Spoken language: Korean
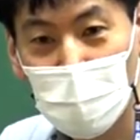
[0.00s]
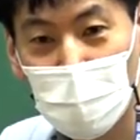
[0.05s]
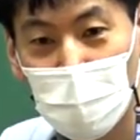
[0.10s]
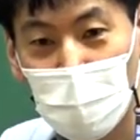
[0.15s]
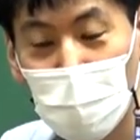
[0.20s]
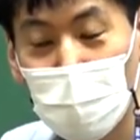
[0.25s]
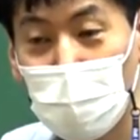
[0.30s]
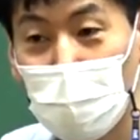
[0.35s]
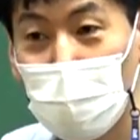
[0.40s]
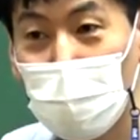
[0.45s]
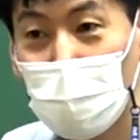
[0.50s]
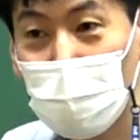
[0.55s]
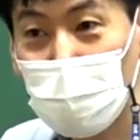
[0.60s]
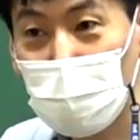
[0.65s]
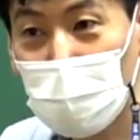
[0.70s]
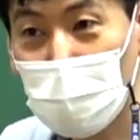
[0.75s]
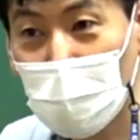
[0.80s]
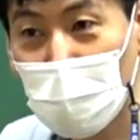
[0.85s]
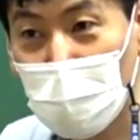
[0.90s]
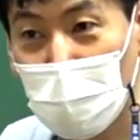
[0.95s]
기업을 어떻게
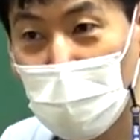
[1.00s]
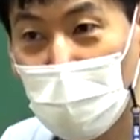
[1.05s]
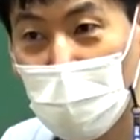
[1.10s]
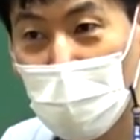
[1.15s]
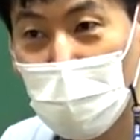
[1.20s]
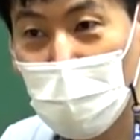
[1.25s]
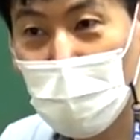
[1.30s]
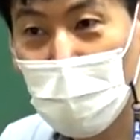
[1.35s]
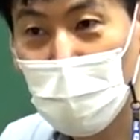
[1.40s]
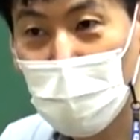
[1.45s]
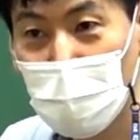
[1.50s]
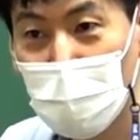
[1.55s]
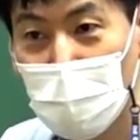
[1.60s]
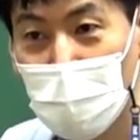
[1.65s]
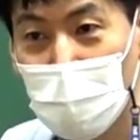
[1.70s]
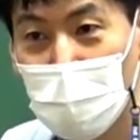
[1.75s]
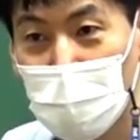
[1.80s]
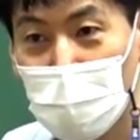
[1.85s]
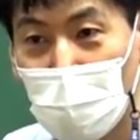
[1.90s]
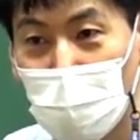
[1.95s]
죽이냐?
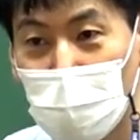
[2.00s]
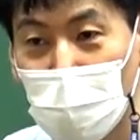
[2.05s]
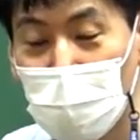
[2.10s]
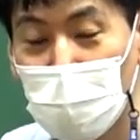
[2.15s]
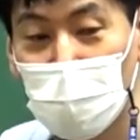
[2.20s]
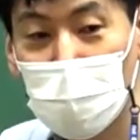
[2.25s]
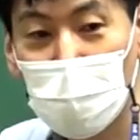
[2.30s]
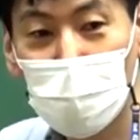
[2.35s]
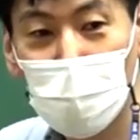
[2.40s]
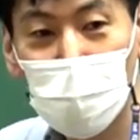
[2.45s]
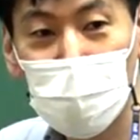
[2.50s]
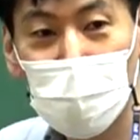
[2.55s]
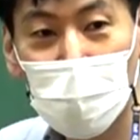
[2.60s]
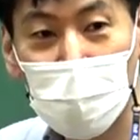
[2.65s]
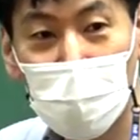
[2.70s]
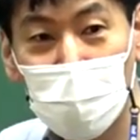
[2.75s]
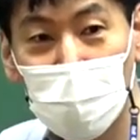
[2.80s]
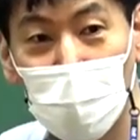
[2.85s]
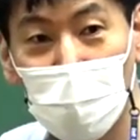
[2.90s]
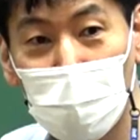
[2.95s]
삼성전자 본사
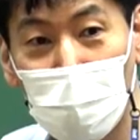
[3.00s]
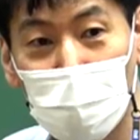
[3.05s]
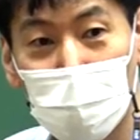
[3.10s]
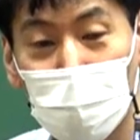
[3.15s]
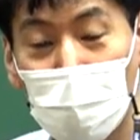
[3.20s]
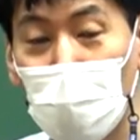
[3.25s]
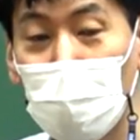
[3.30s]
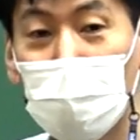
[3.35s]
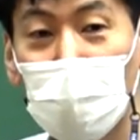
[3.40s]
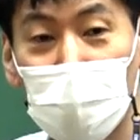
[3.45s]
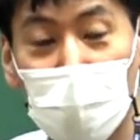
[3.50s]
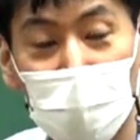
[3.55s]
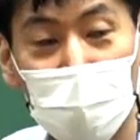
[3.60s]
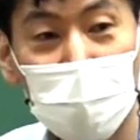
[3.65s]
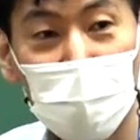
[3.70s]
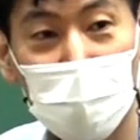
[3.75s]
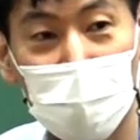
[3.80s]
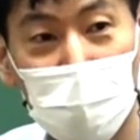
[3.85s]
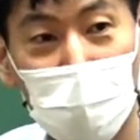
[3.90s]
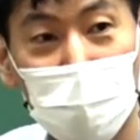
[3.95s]
건물
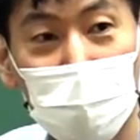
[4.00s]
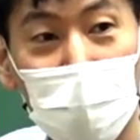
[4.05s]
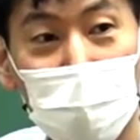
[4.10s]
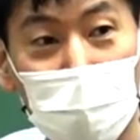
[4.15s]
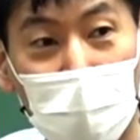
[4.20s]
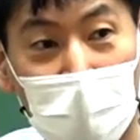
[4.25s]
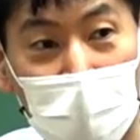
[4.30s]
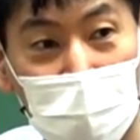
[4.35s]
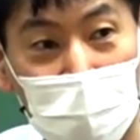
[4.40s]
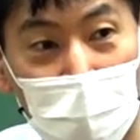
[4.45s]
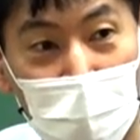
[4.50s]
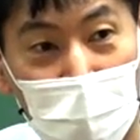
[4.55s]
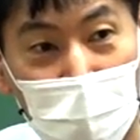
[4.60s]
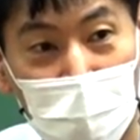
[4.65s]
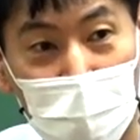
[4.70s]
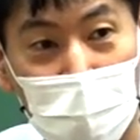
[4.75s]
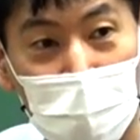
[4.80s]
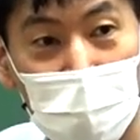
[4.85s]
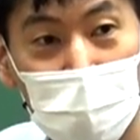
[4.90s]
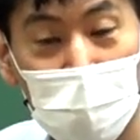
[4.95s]
폭파시키면 삼성이 망했냐?
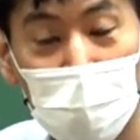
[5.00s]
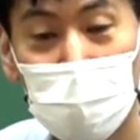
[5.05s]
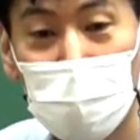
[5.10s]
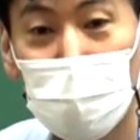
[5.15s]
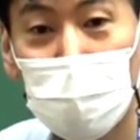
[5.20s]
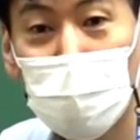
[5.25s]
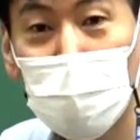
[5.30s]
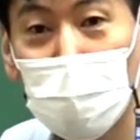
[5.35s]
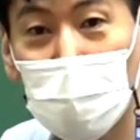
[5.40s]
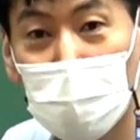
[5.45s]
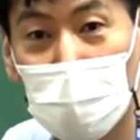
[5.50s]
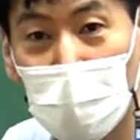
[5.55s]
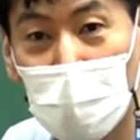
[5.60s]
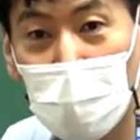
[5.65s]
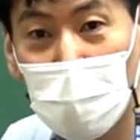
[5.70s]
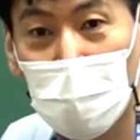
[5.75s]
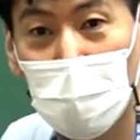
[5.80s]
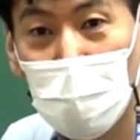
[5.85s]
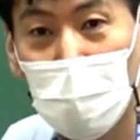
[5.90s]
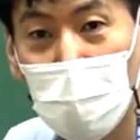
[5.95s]
삼성이 죽었냐?
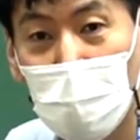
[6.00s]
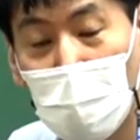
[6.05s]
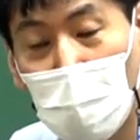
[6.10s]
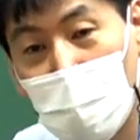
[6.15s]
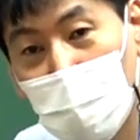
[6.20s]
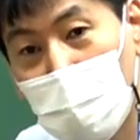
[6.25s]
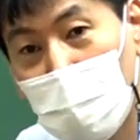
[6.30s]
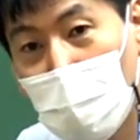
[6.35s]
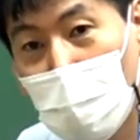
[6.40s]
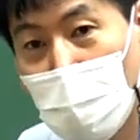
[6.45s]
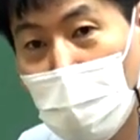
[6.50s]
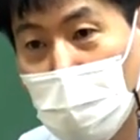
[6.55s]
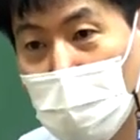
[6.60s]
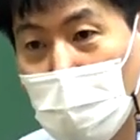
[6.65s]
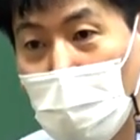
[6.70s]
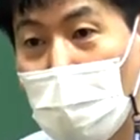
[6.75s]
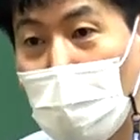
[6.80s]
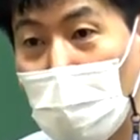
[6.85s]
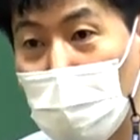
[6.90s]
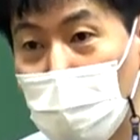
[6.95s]
아니잖아.
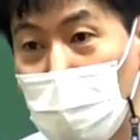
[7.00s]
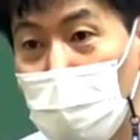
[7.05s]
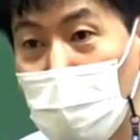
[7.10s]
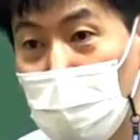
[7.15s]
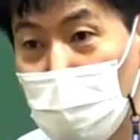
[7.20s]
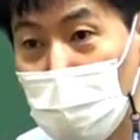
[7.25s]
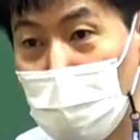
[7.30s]
걔는 안 죽는